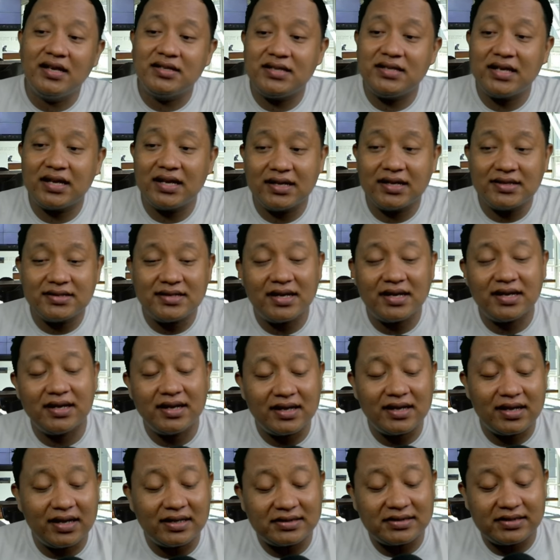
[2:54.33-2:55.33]

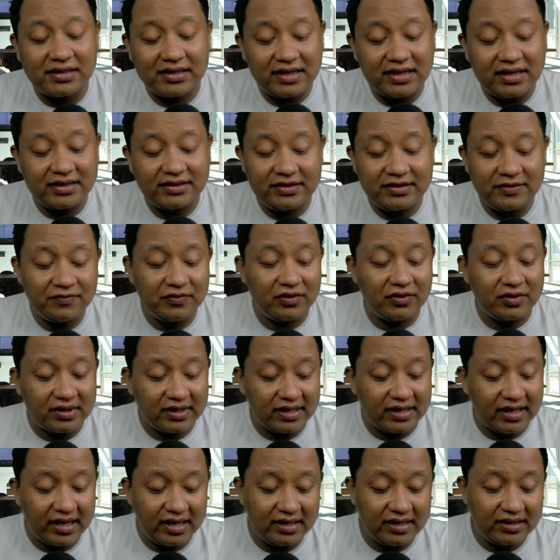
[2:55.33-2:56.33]
Jangan-jangan alternatif
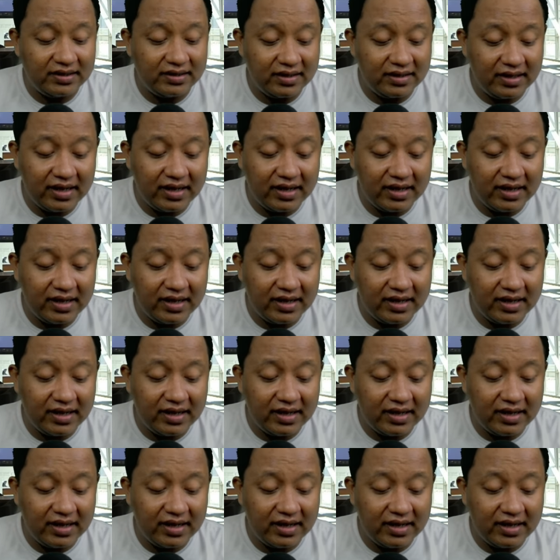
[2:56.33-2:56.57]
orang